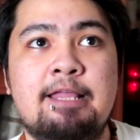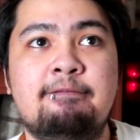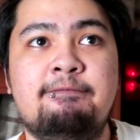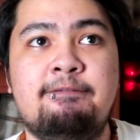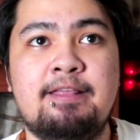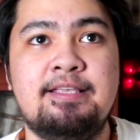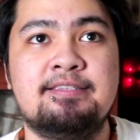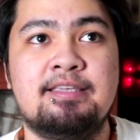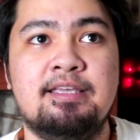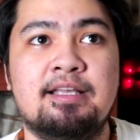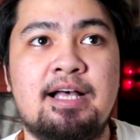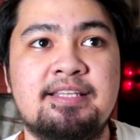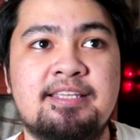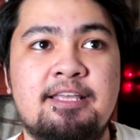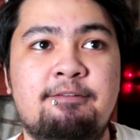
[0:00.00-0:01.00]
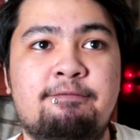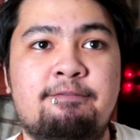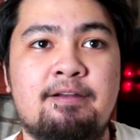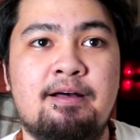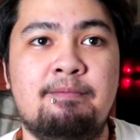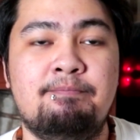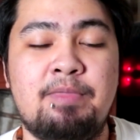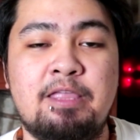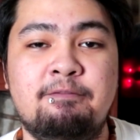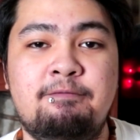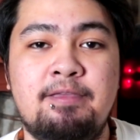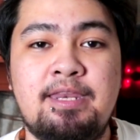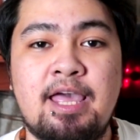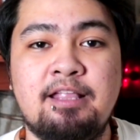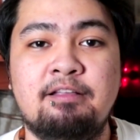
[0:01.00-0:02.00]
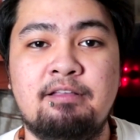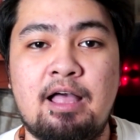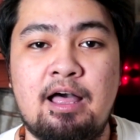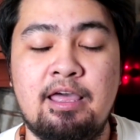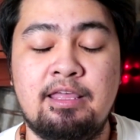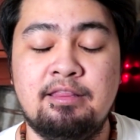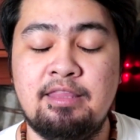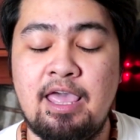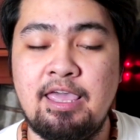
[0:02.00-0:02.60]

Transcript: and FreeSync aside from NVIDIA and,